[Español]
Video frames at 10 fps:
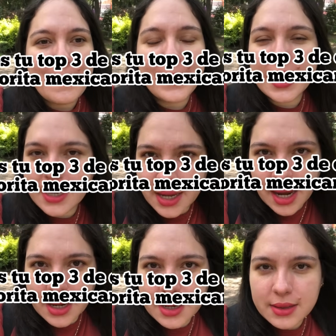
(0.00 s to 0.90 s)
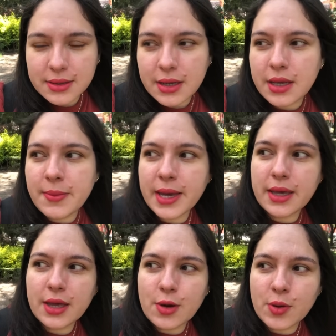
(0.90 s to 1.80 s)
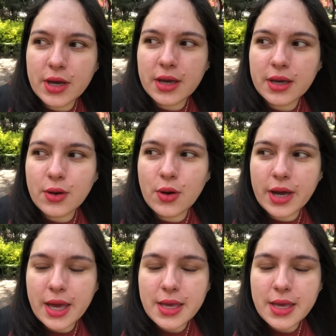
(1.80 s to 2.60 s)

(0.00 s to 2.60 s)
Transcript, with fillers: mexicana. Y me quedé como que, ok.